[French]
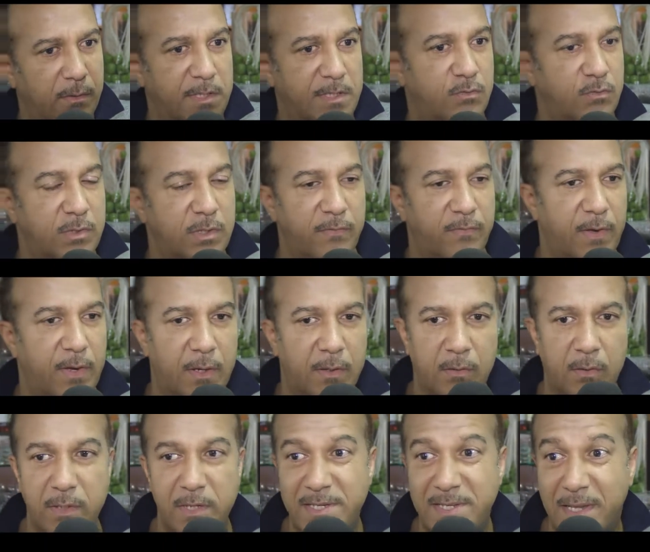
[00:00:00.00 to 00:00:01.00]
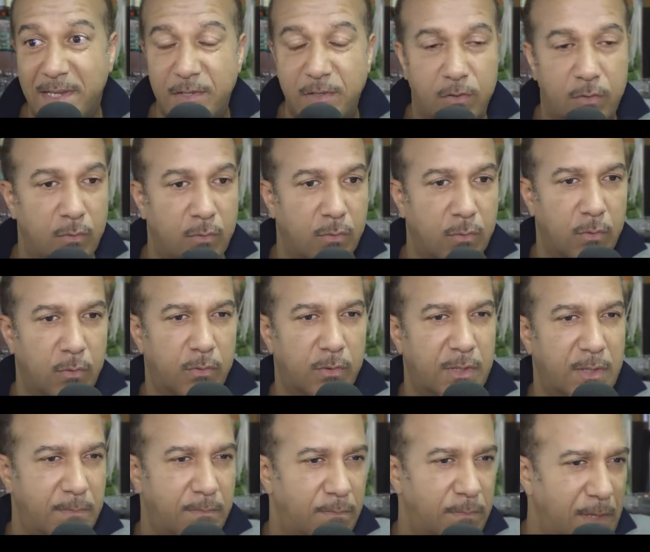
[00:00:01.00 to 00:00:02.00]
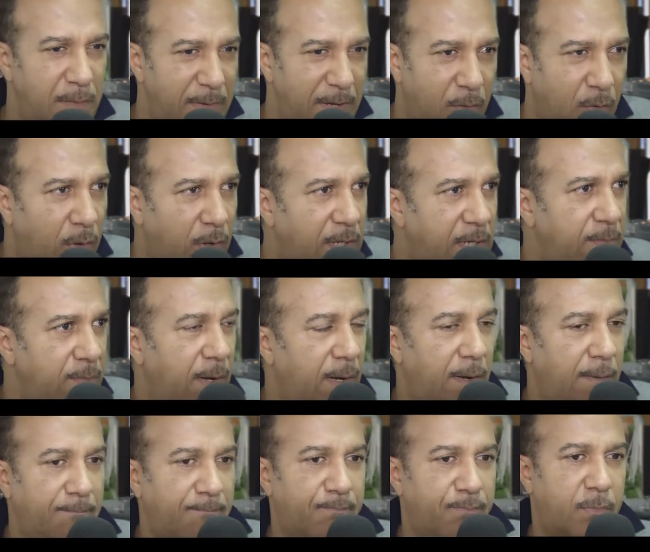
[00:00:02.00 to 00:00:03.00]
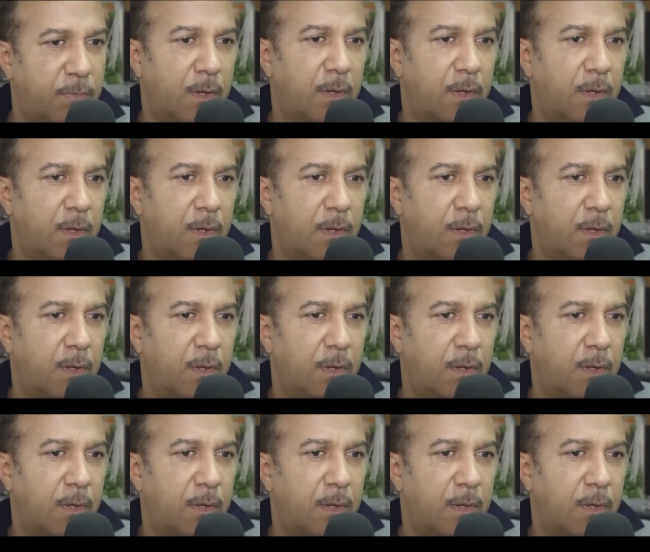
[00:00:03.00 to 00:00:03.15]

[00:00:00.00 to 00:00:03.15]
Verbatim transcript: dans des univers, dans des actions, euh, des, des microclimats,